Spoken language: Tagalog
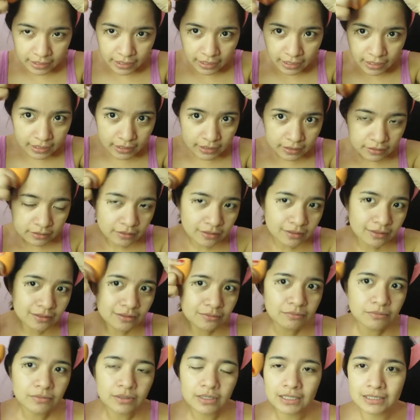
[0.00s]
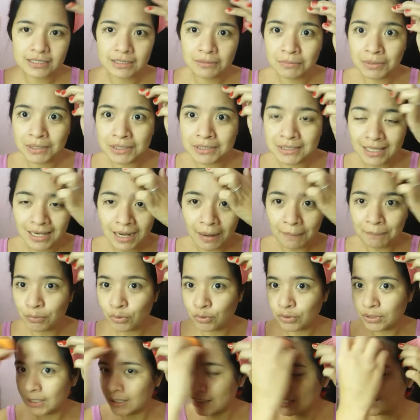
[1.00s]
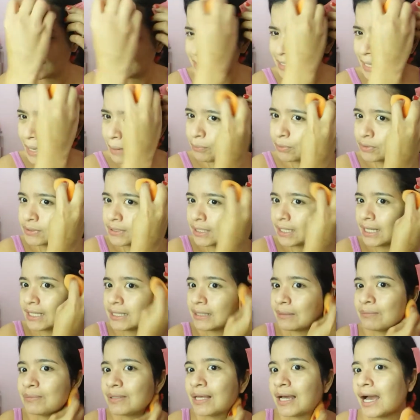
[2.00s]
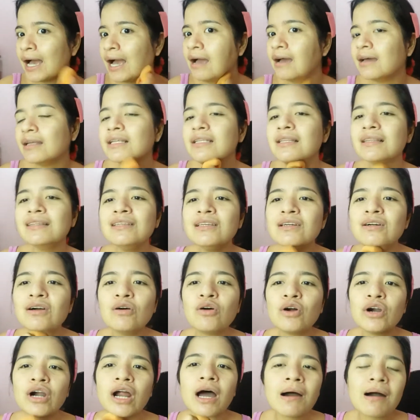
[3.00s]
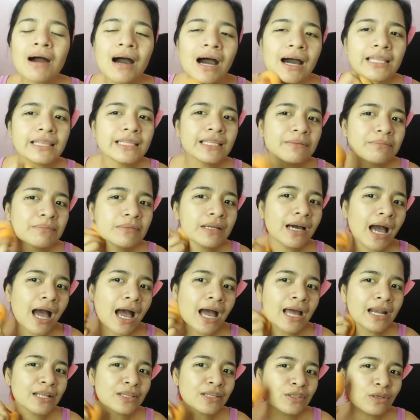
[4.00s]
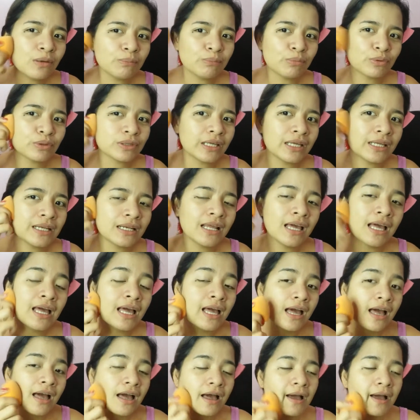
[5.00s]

Yan. Kasi minsan, ang puti niya, tapos ang itim ng anit niya, or ang atim ng anit niya, puti na.